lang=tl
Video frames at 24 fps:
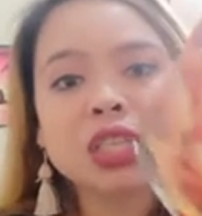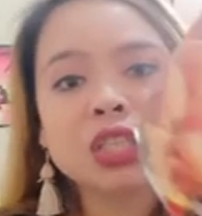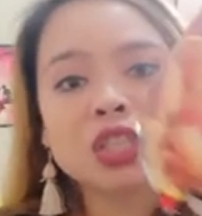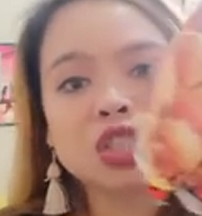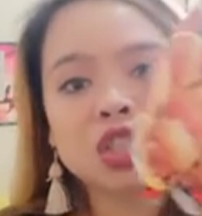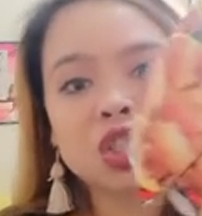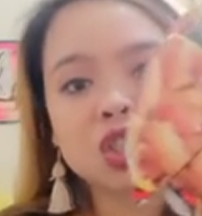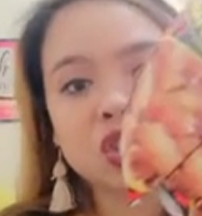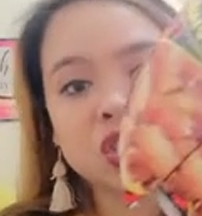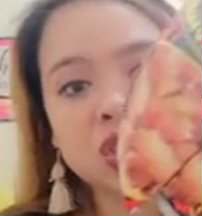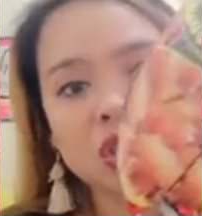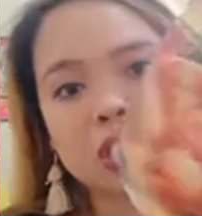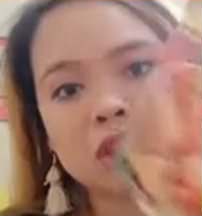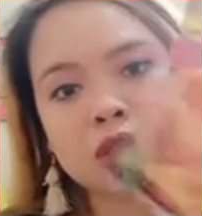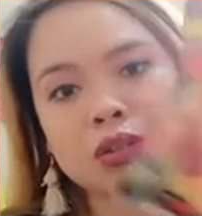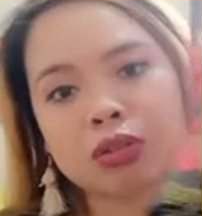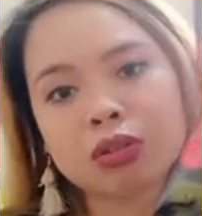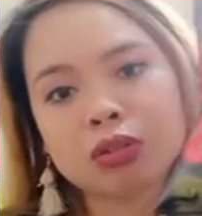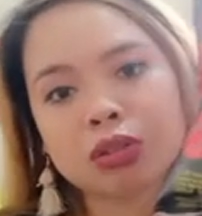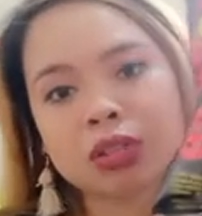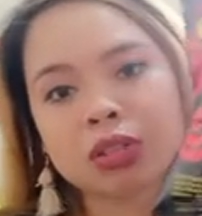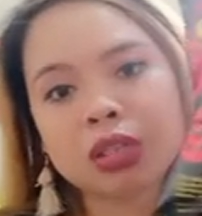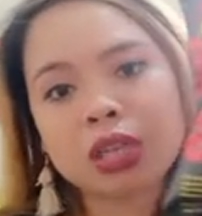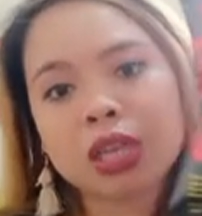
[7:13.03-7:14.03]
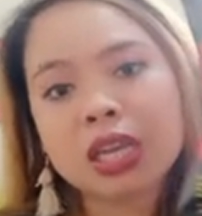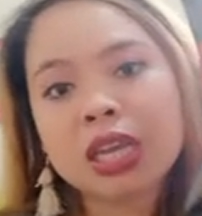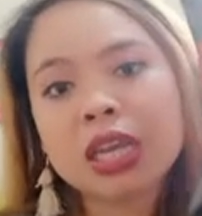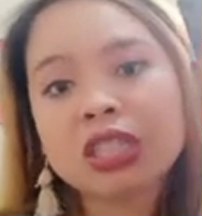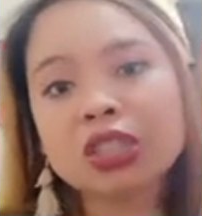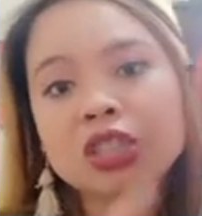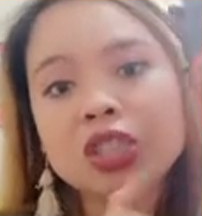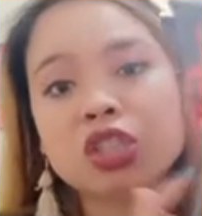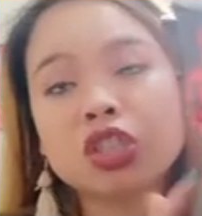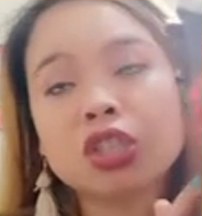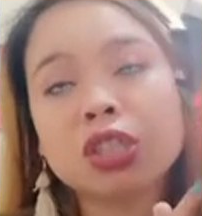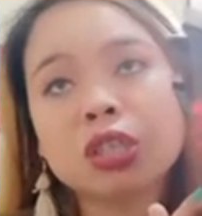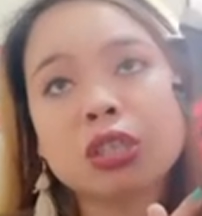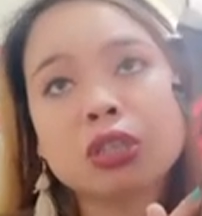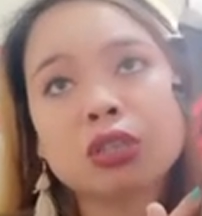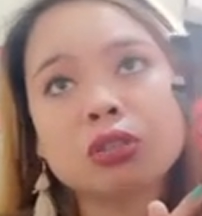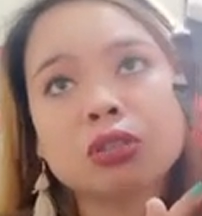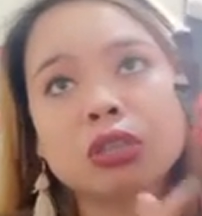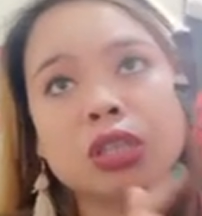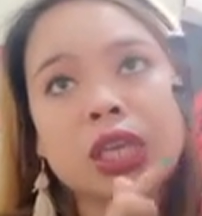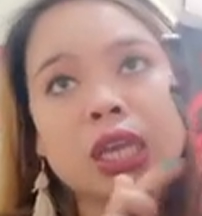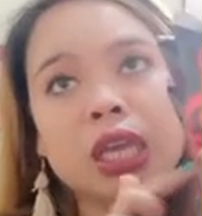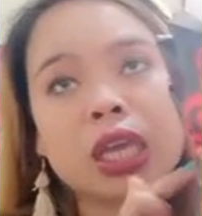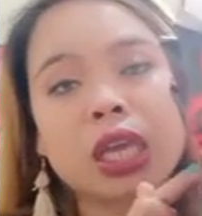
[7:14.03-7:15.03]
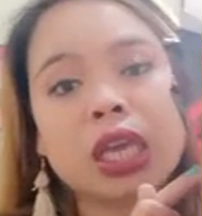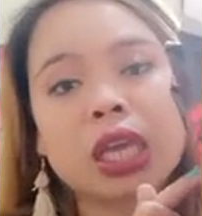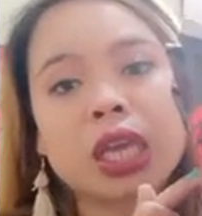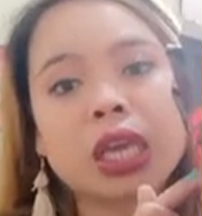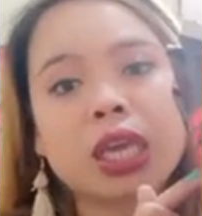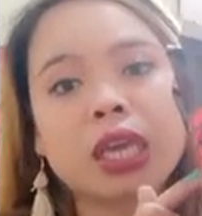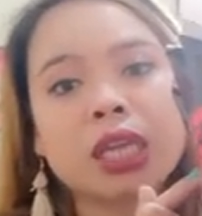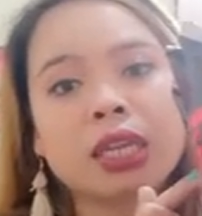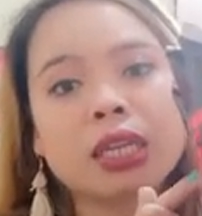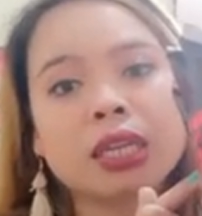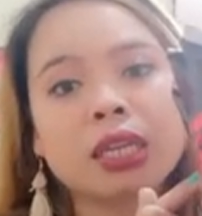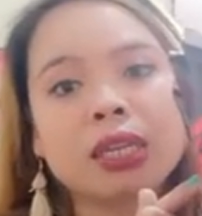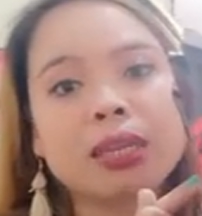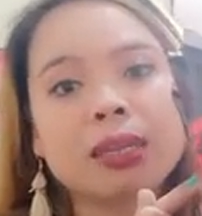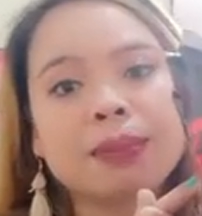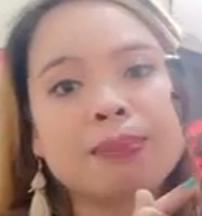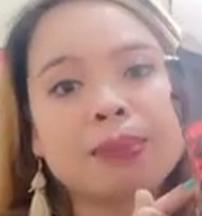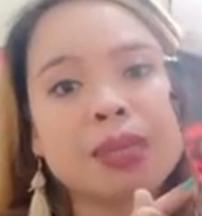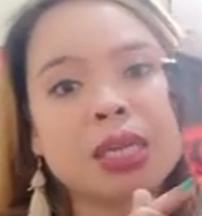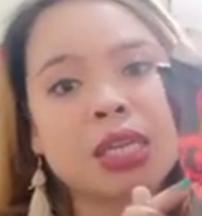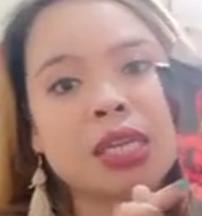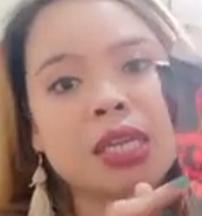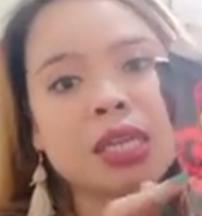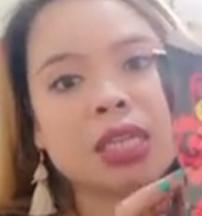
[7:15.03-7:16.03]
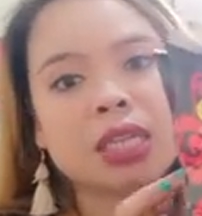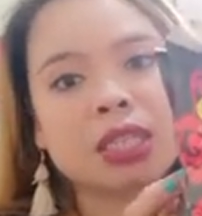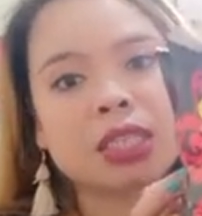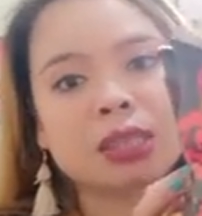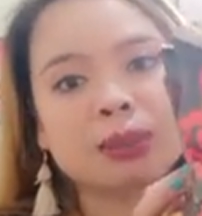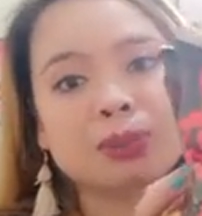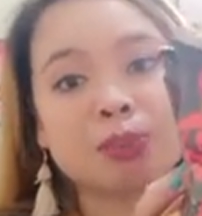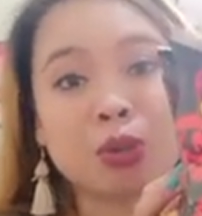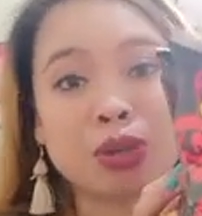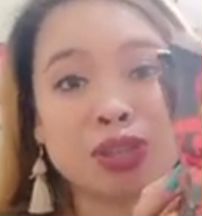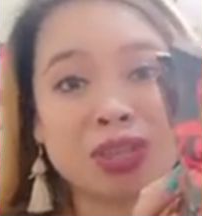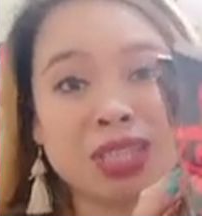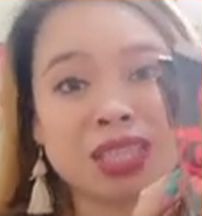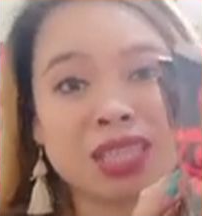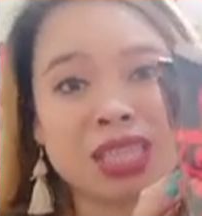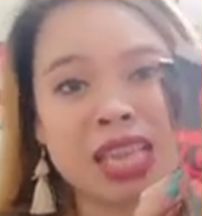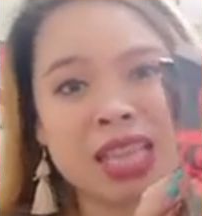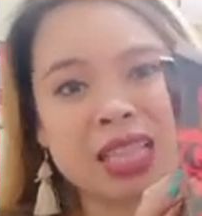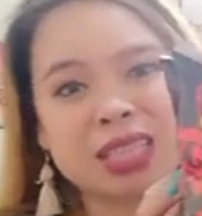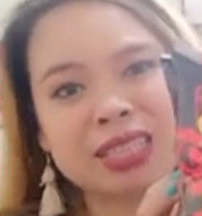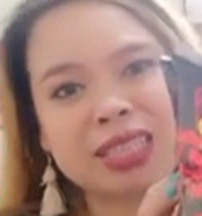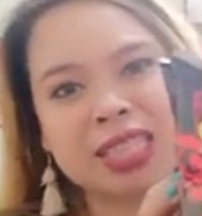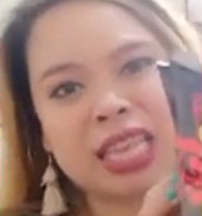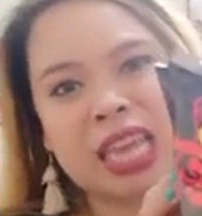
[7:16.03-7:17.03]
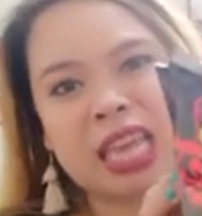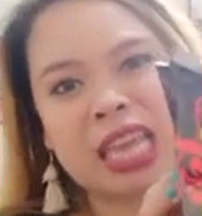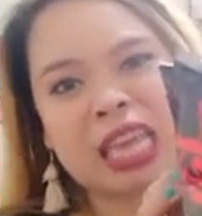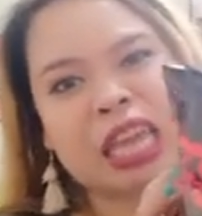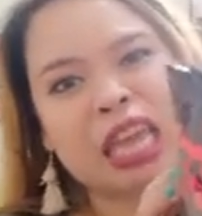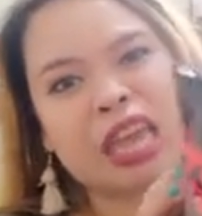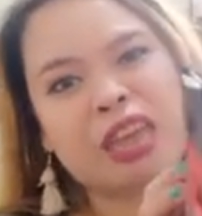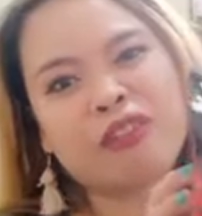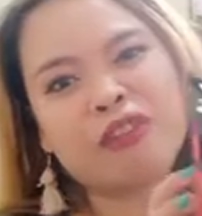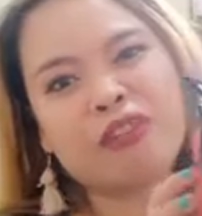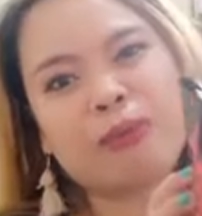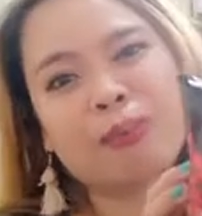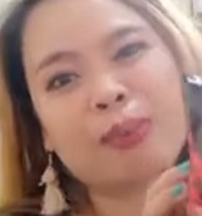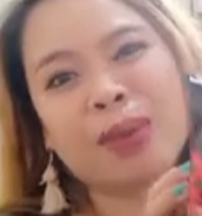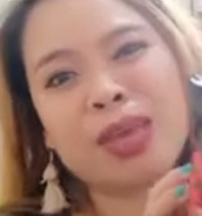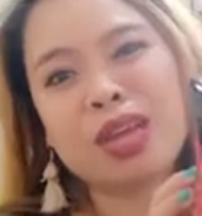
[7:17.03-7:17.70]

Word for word: chicharon. Chicharon and peanuts pwede sa LCIF.